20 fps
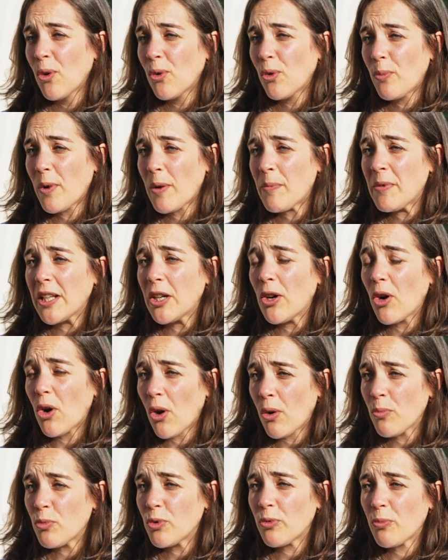ou même les
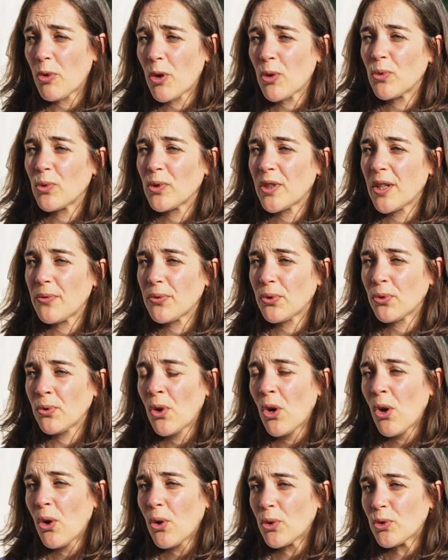grands mouvements qu'on a vus
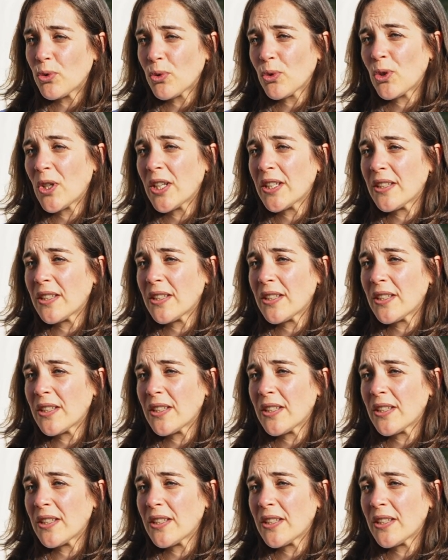autour de la